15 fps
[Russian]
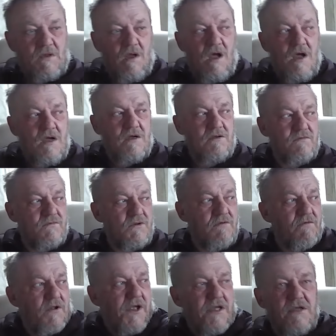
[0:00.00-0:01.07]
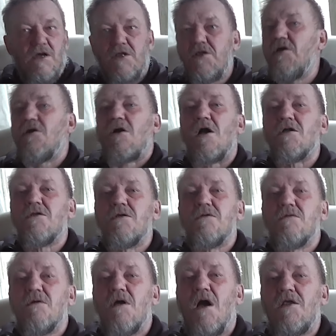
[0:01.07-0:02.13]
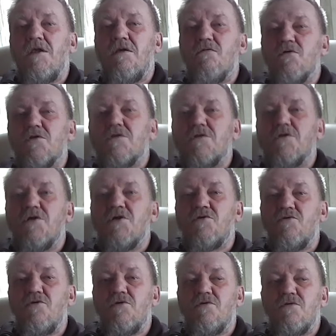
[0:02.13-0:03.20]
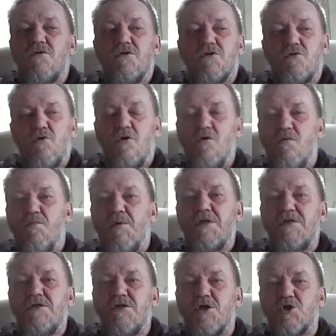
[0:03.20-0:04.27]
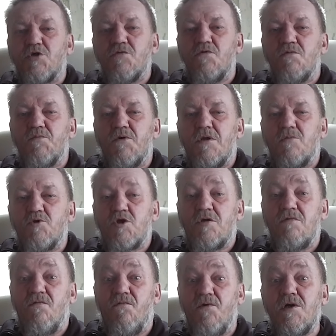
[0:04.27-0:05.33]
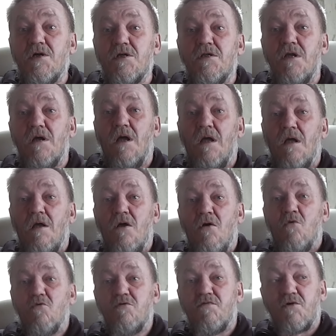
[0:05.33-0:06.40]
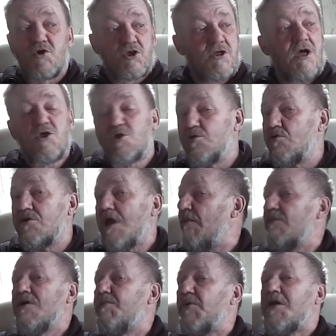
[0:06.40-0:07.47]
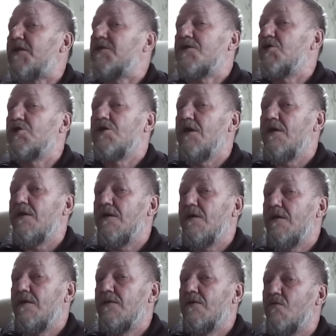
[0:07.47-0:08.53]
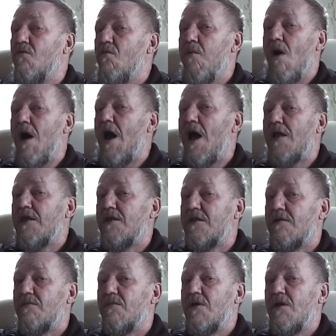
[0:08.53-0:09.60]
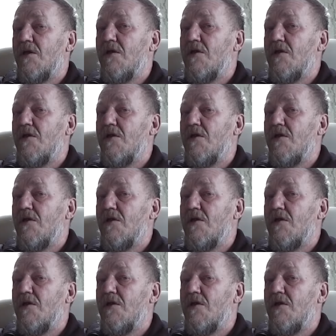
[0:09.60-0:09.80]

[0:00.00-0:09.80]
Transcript: А евреи, они и рады. Они вот эту историю поддерживают, потому что им выгодно утверждать, что там их предки жили. На угу. Кубани там.